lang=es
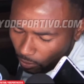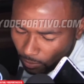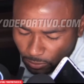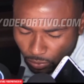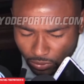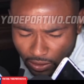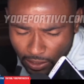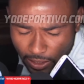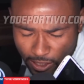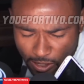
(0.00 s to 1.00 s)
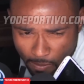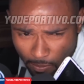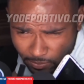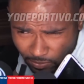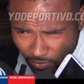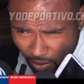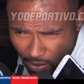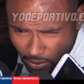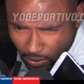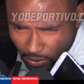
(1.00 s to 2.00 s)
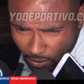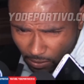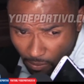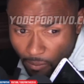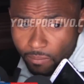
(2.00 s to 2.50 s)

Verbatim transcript: lo más pronto en la liguilla. ¿Qué decirle a la gente, William?